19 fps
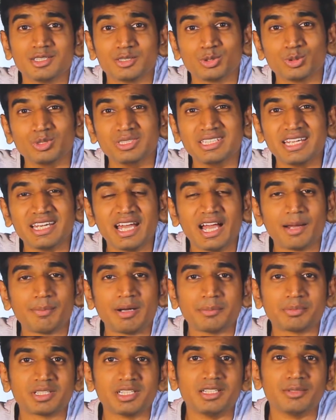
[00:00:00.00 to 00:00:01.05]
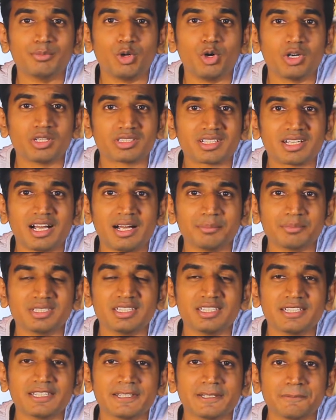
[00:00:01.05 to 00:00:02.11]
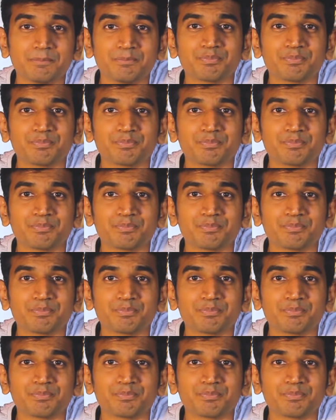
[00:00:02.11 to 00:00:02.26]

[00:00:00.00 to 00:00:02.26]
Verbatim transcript: तो ये ऐप आपके लिए बहुत काम की है